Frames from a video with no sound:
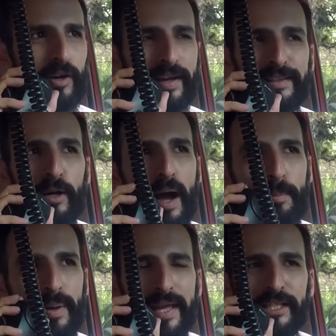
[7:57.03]
Alguém tem uma
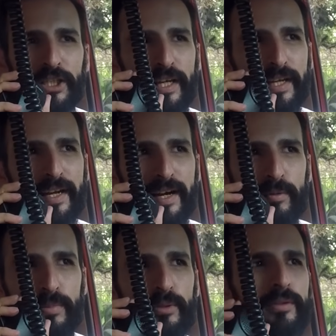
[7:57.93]
breja aí,
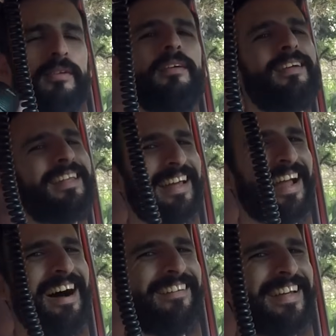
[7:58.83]
câmbio?
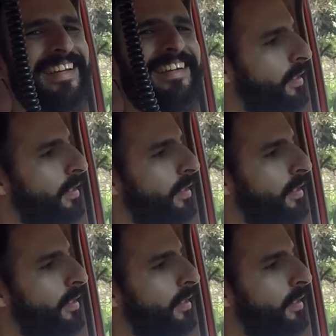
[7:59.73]
Legal, hein?